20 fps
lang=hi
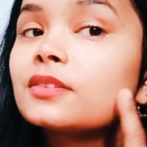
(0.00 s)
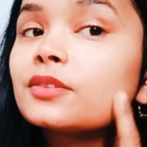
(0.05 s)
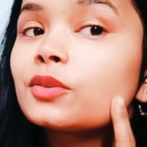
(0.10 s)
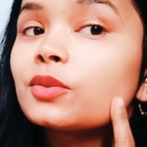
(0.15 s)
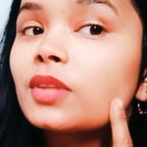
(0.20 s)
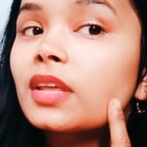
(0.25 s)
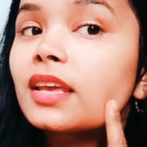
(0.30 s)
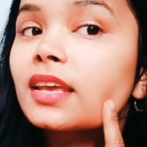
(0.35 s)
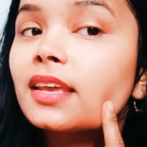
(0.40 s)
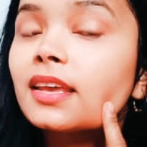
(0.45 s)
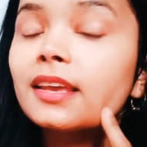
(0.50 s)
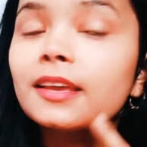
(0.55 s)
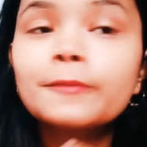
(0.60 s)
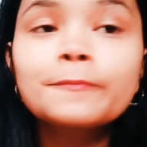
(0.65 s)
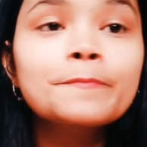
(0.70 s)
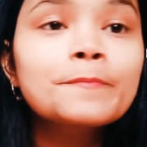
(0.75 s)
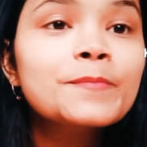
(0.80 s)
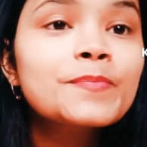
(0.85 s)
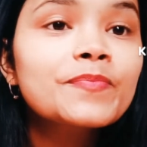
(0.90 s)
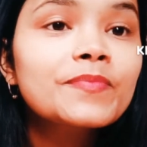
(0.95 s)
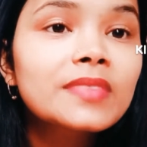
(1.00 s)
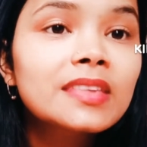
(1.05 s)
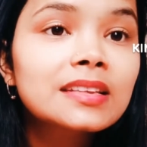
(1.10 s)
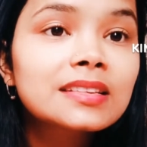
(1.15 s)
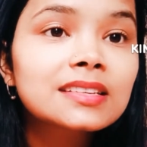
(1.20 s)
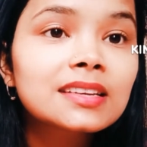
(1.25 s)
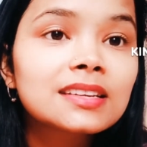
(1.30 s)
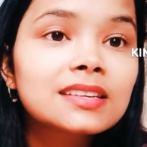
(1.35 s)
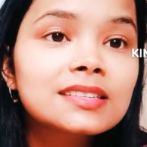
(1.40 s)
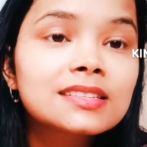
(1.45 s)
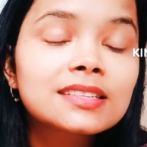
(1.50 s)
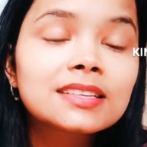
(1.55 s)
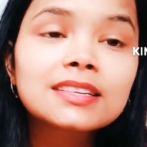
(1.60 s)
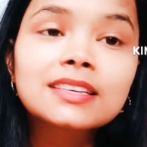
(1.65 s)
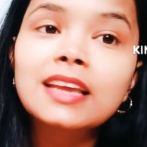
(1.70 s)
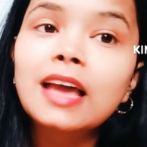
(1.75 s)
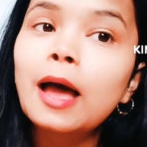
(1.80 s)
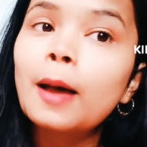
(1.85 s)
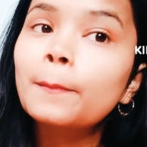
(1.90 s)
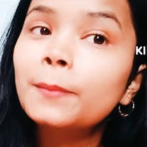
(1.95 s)
तो देखिए इसका
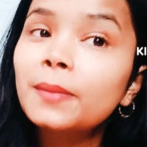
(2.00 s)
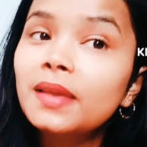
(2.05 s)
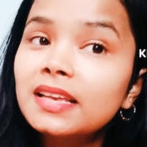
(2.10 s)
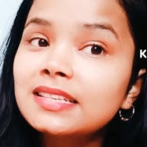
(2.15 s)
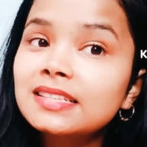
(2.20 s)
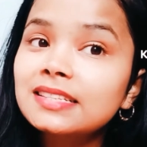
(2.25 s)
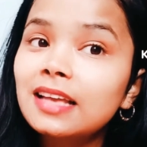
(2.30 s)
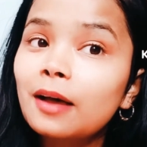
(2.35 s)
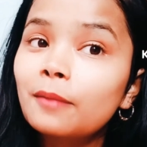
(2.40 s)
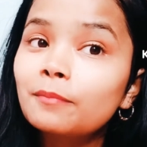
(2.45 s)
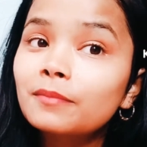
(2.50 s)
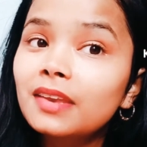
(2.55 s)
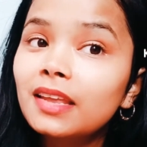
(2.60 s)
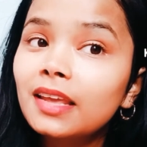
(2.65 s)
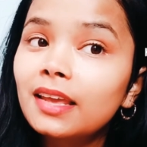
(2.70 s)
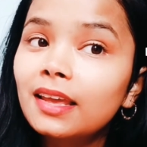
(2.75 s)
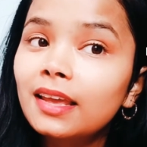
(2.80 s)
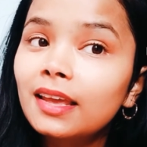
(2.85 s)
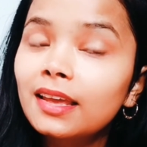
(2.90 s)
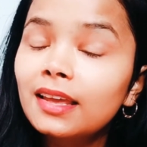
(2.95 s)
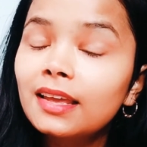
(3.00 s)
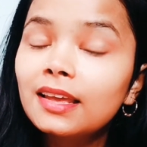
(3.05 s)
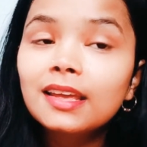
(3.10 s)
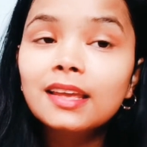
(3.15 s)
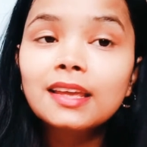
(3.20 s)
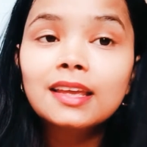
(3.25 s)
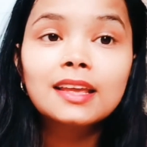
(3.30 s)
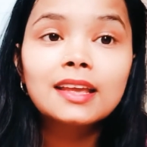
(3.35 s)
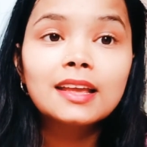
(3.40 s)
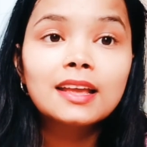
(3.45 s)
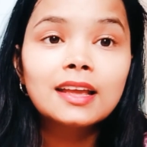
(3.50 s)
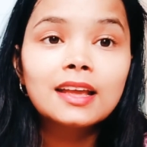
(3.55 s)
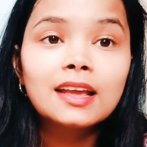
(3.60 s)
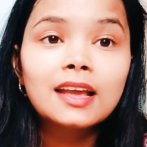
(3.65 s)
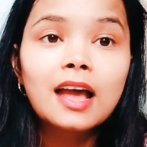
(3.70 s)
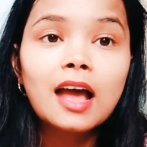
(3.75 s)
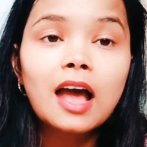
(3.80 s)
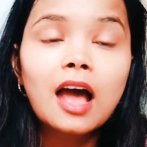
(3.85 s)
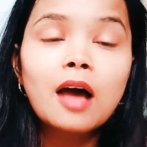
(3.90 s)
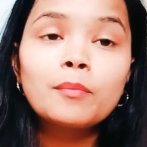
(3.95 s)
रिजल्ट आपके सामने है
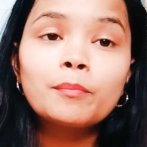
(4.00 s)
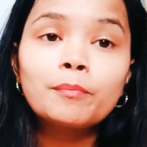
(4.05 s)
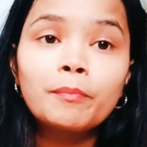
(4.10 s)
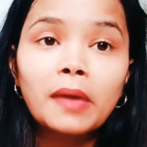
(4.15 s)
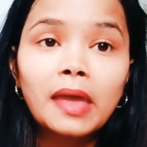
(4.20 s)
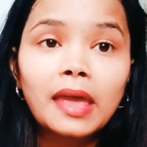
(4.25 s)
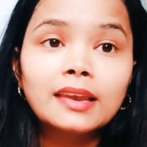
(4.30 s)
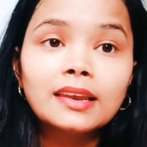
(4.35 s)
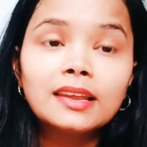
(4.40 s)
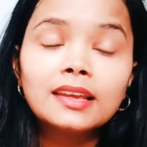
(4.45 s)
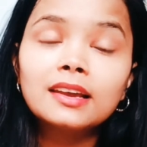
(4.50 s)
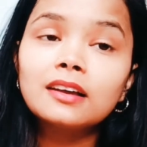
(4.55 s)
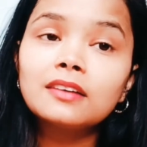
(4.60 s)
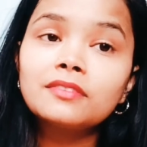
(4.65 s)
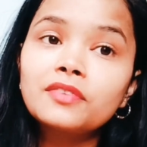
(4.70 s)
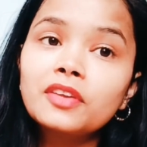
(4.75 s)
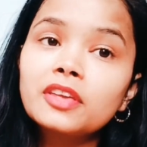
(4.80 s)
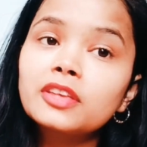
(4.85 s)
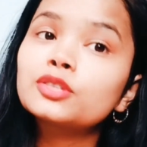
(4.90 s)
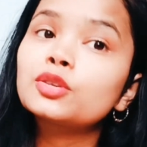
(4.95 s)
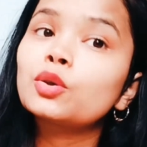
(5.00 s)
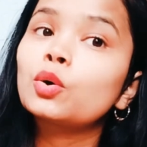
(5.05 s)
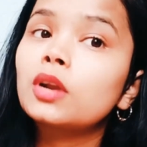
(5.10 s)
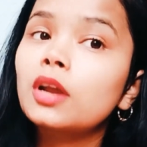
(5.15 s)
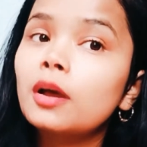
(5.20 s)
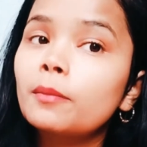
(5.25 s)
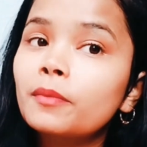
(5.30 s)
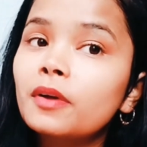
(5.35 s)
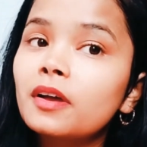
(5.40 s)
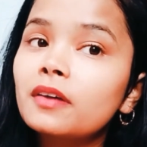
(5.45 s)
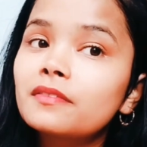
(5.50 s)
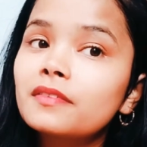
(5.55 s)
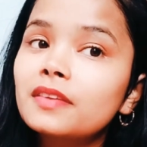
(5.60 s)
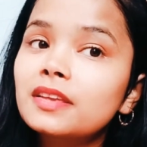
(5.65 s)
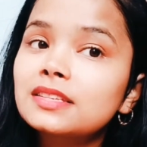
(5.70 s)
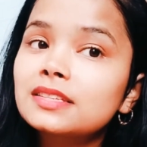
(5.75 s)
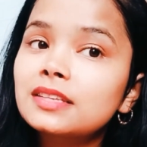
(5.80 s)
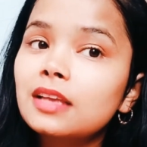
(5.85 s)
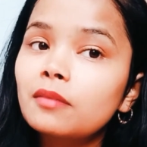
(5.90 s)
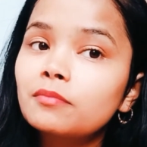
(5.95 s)
आप पहले का फेस और आपका
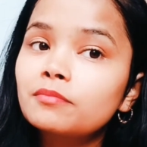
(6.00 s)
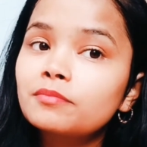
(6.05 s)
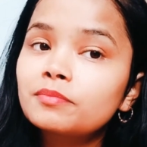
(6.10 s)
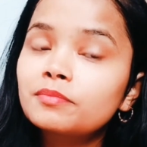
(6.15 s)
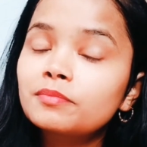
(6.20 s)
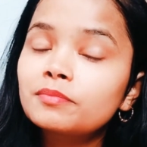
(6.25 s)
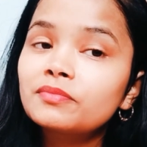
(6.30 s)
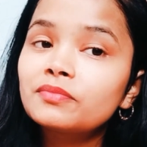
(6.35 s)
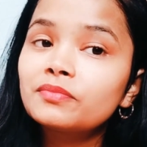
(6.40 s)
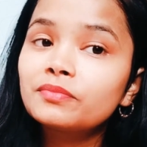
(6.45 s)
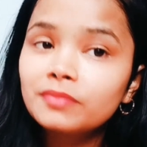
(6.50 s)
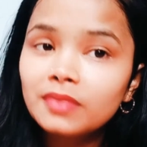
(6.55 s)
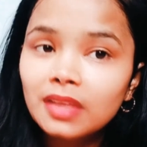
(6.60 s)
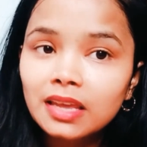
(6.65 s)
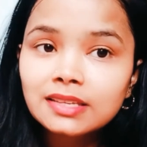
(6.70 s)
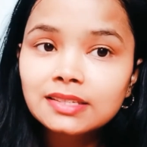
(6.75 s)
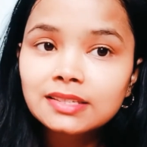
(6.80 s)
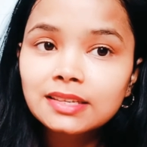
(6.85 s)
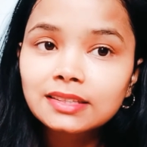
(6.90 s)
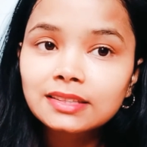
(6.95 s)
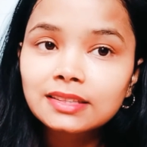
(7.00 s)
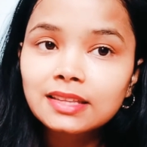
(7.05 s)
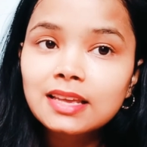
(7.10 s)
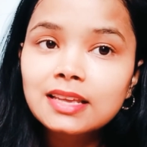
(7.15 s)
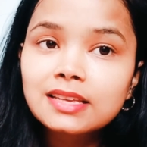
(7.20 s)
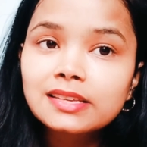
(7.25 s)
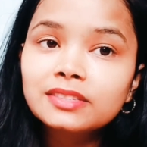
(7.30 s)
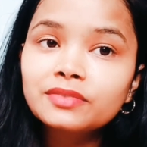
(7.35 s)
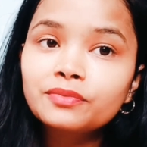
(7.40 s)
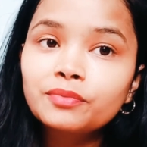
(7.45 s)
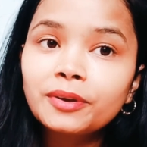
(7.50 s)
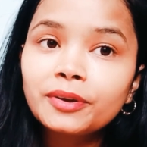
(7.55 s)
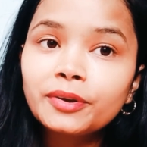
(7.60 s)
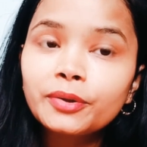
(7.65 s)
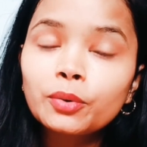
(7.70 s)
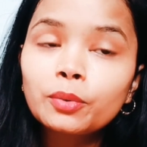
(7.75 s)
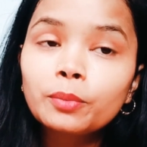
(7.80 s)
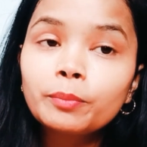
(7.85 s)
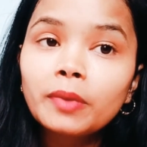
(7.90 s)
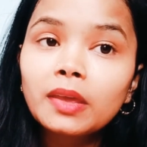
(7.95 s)
फेस आप देख सकते हैं इस
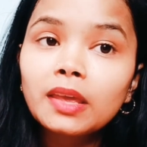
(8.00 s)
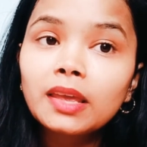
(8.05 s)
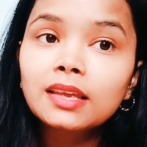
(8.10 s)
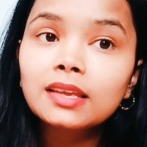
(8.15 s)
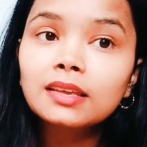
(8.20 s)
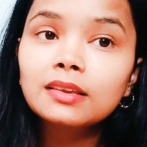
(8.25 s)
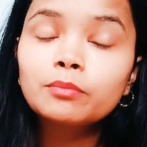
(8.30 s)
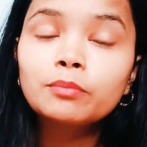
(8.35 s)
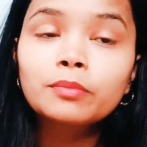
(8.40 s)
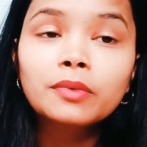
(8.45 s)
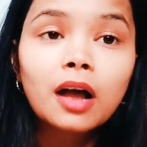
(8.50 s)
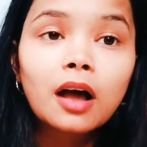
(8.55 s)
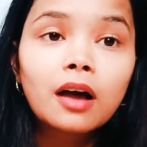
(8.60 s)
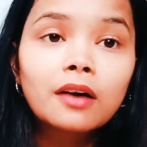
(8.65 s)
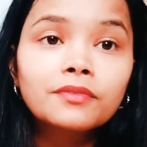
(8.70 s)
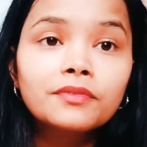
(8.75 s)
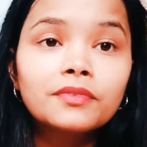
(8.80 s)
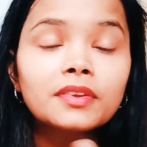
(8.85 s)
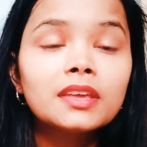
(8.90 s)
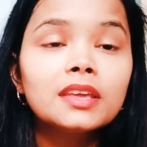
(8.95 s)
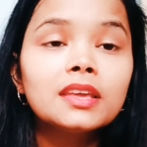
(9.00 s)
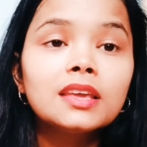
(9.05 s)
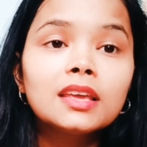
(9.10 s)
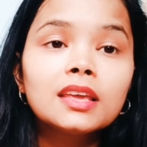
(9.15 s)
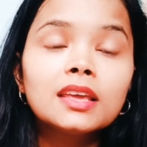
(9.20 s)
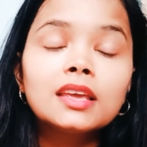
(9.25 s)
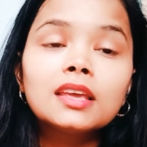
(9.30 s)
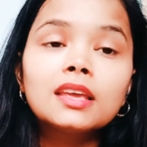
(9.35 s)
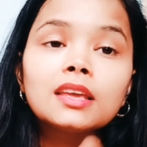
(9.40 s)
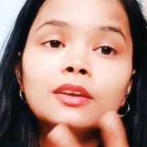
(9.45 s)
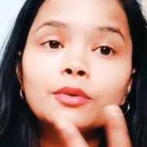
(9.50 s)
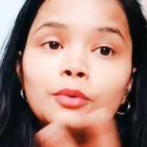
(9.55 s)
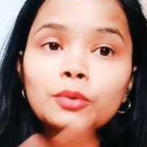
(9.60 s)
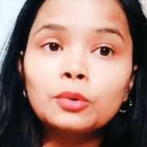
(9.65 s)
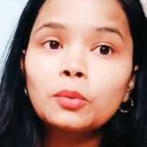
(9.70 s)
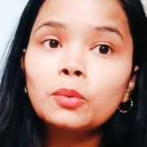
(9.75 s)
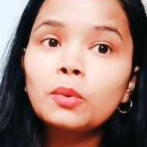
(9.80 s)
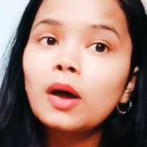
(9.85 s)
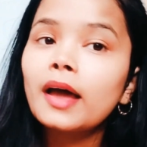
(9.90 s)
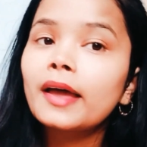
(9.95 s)
वीडियो में काफ़ी
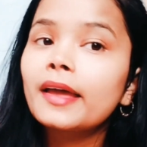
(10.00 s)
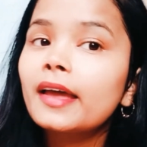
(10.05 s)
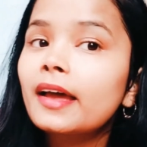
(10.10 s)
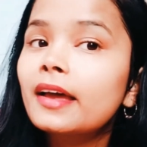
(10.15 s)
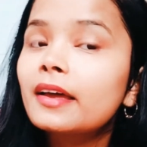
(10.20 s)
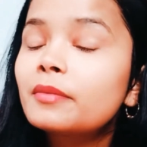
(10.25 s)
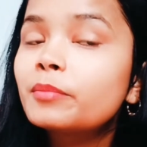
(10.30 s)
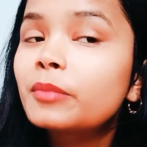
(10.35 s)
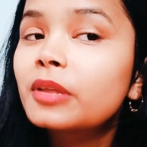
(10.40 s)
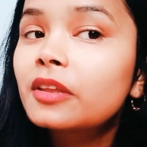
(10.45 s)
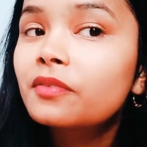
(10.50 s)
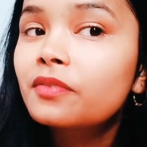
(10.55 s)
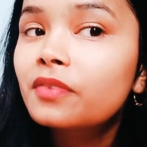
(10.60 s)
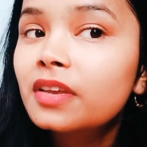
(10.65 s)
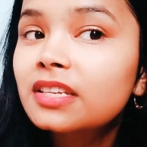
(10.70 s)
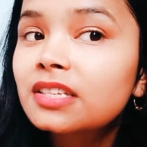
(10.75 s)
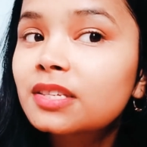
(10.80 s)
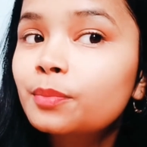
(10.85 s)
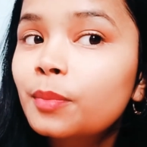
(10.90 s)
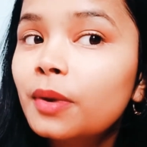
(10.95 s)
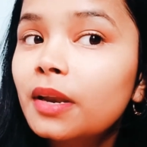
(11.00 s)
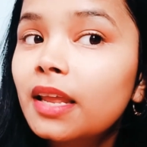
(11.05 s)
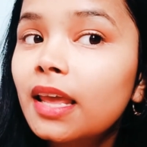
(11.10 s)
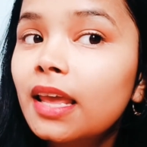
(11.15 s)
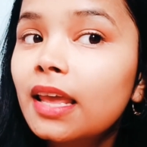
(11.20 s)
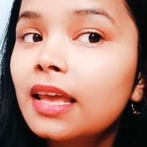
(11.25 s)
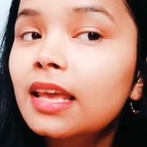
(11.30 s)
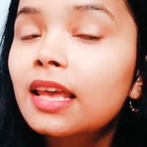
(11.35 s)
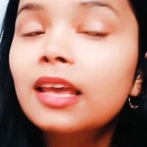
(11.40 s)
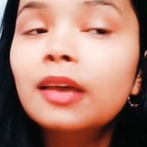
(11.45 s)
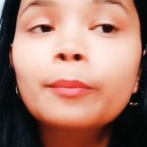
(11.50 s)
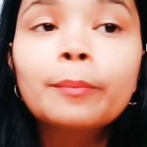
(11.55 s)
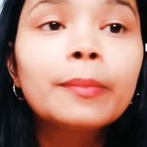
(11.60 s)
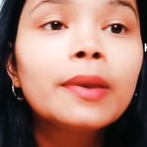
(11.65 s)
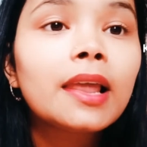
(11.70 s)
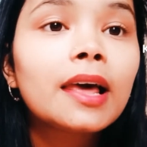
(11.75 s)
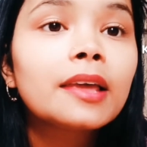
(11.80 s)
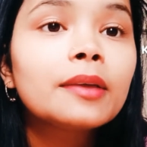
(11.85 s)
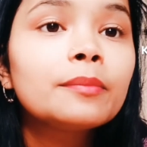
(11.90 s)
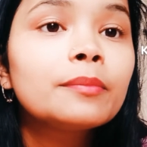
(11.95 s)
ग्लो आया है मेरे फेस पर एक ही
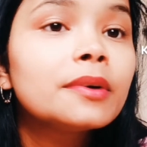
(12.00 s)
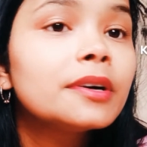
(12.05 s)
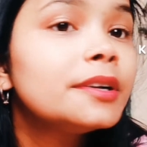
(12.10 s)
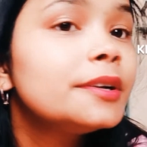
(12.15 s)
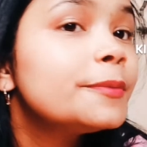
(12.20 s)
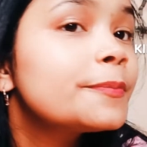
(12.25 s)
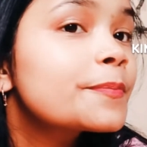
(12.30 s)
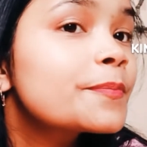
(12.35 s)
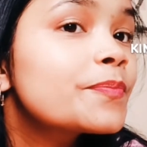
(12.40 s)
अप्लाई पर